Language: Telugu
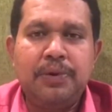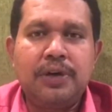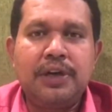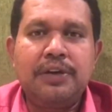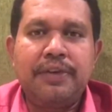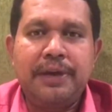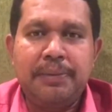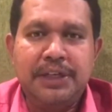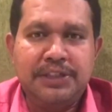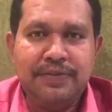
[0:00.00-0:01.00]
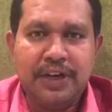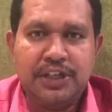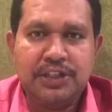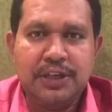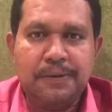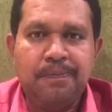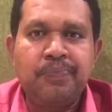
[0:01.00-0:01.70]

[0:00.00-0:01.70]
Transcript: మొక్కకి వేయమని సిఫారించారు